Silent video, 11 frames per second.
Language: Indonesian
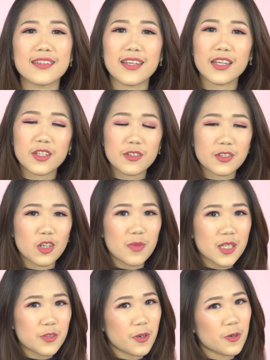Thank you so
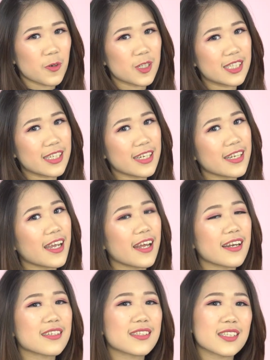much for watching
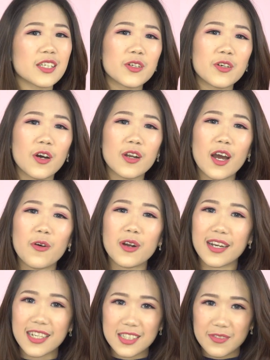and see you on
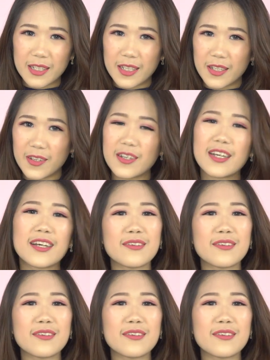our next video.